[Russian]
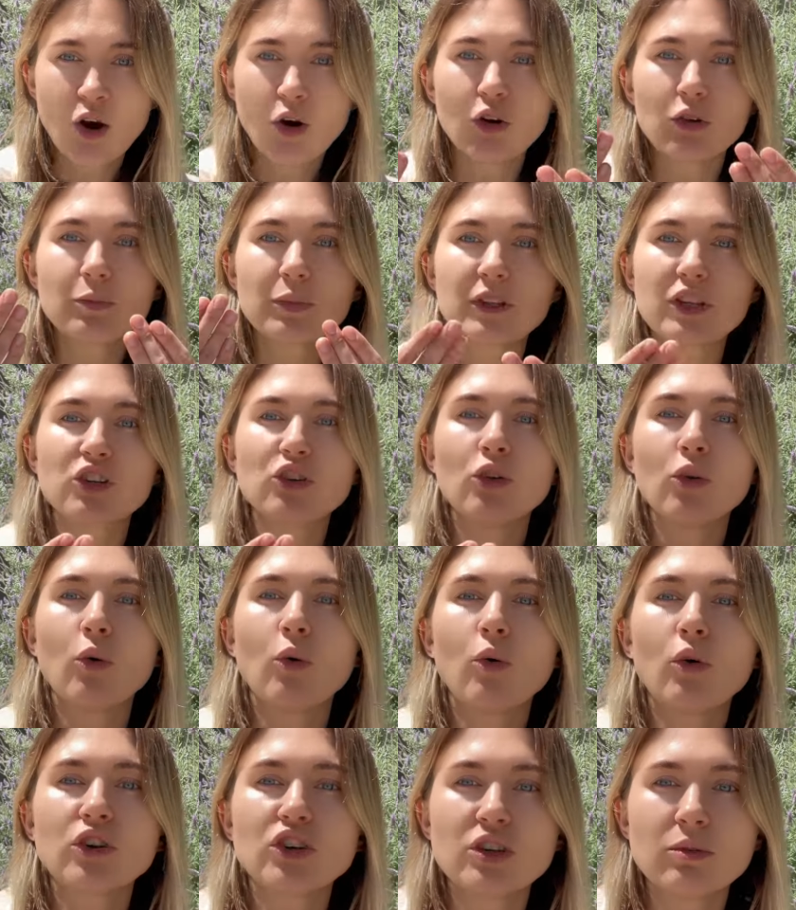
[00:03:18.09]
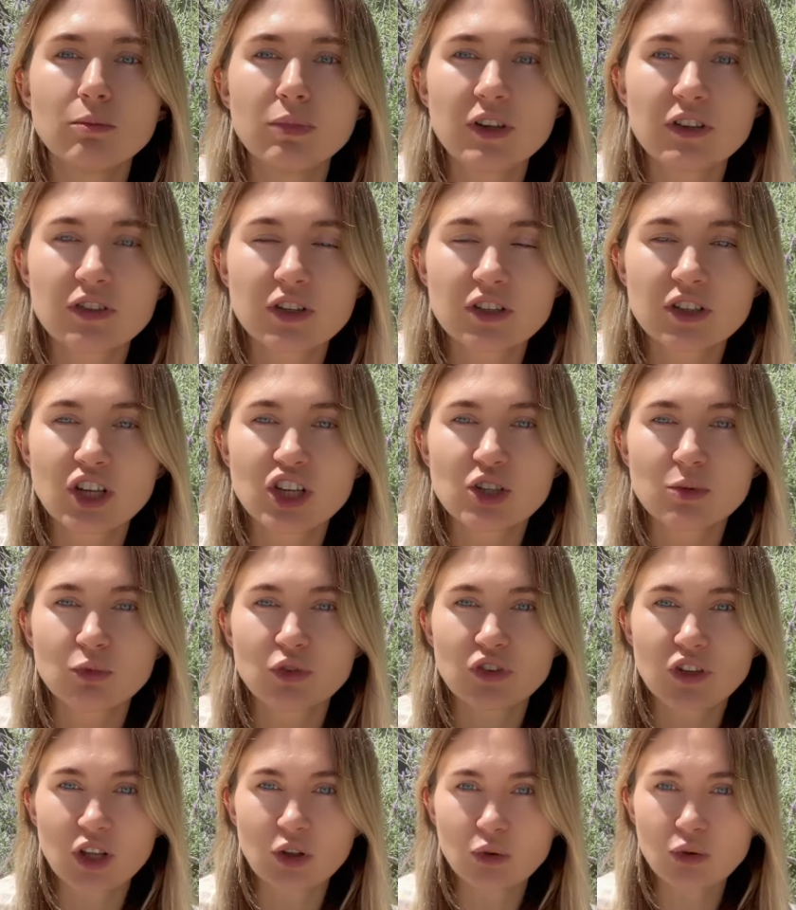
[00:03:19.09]
Он подошел очень близко к нашему
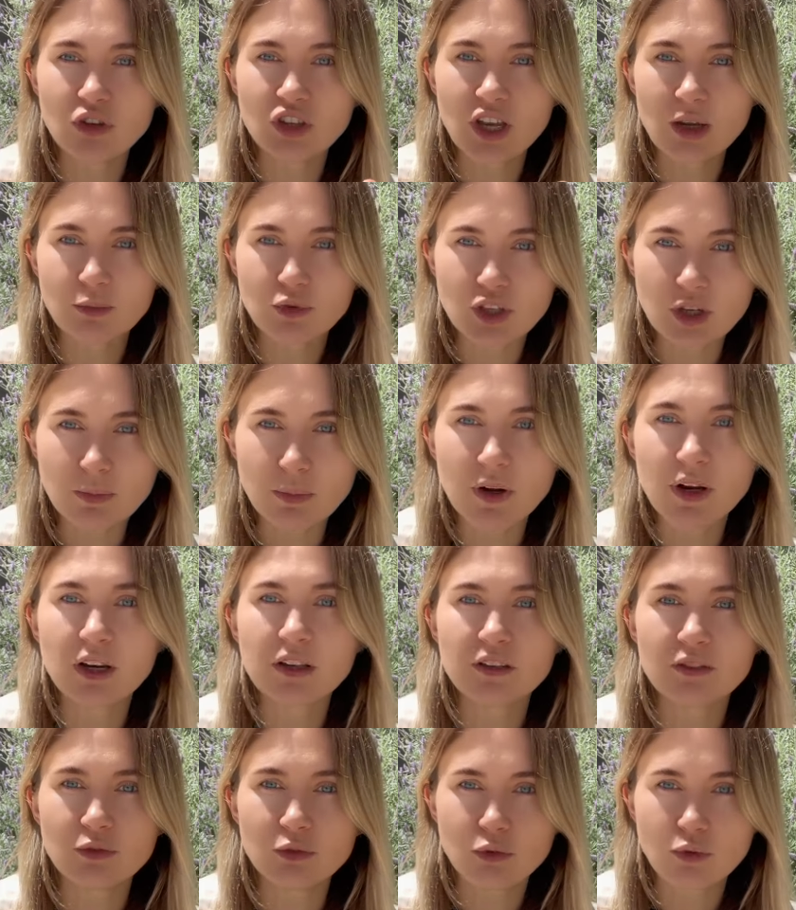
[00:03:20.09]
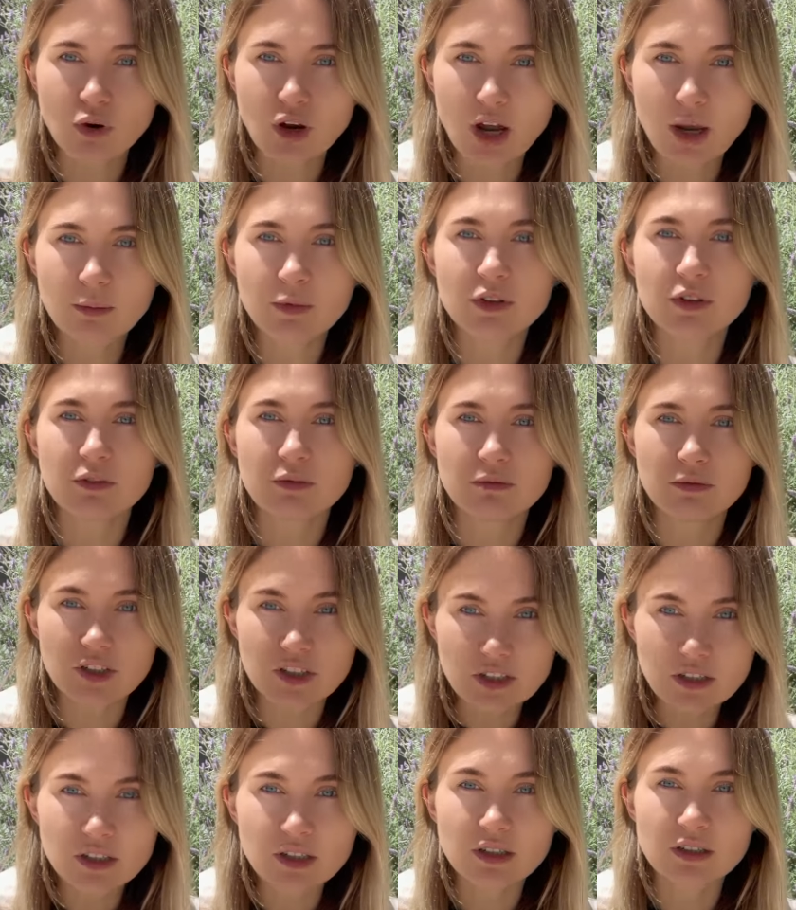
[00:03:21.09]
столу, и я ему так показываю руками,
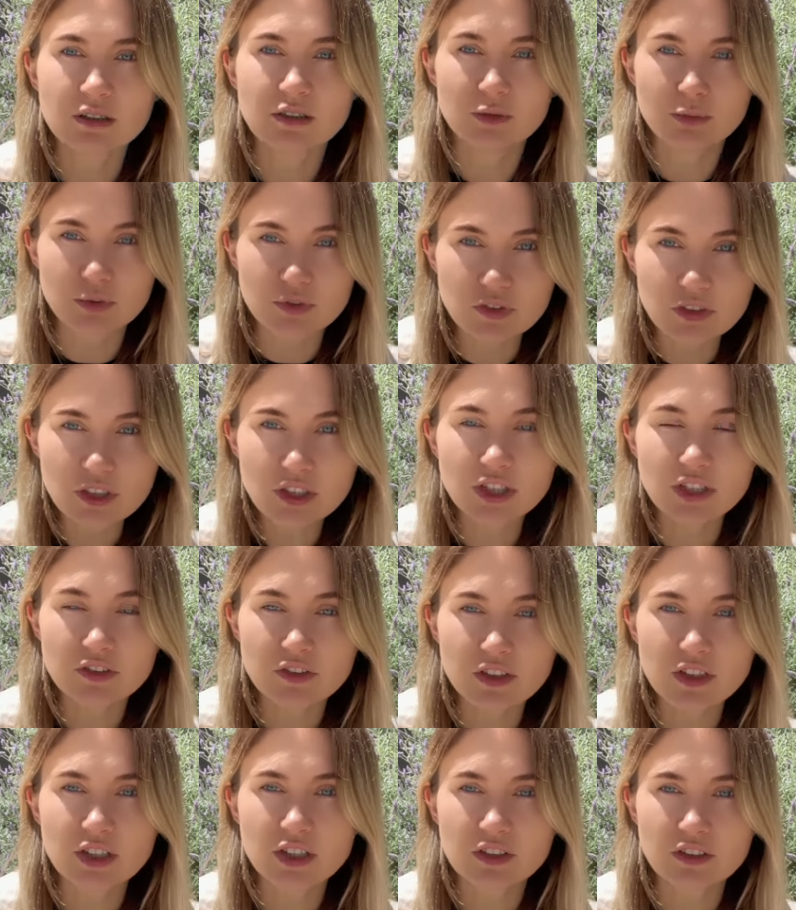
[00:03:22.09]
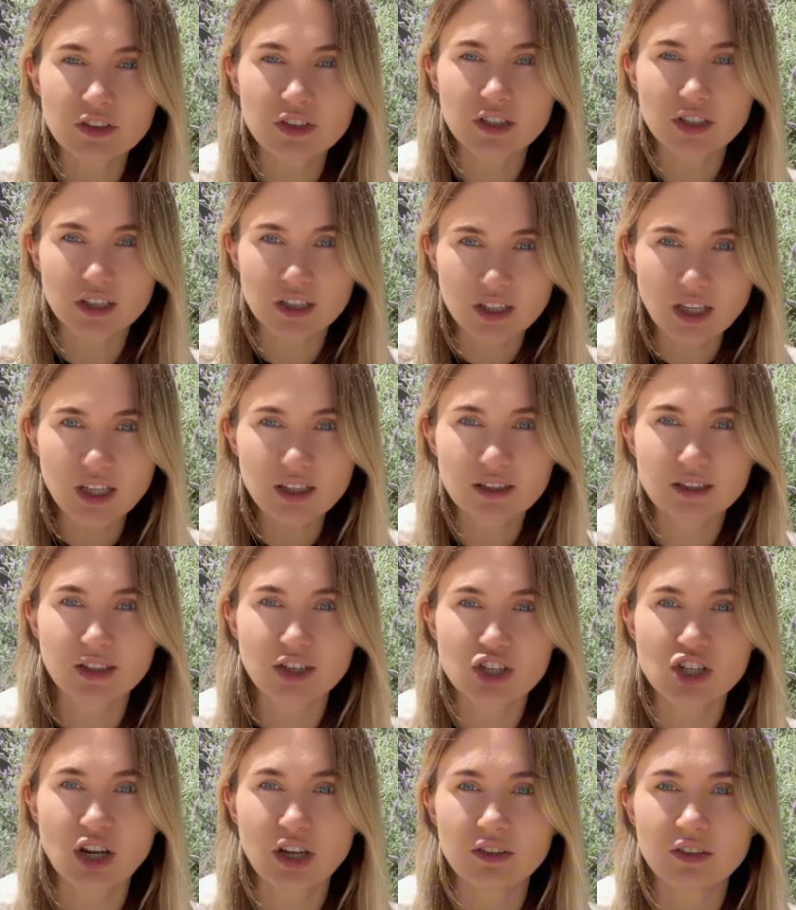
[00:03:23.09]
тихо, типа, тихо, тихо, тихо, не надо
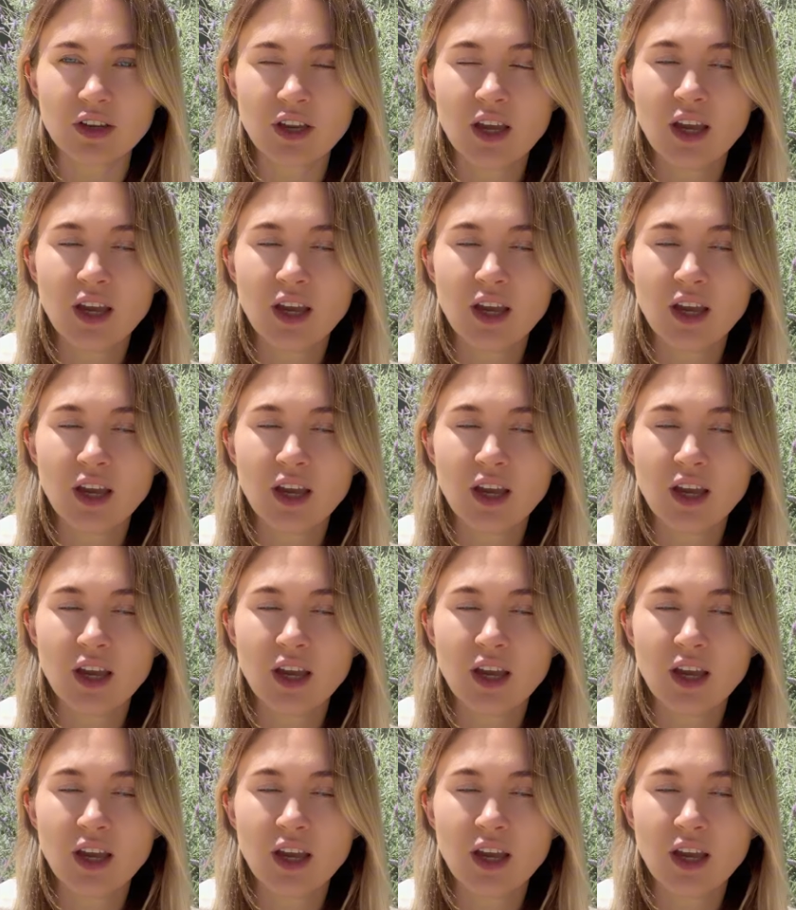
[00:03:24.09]
кричать.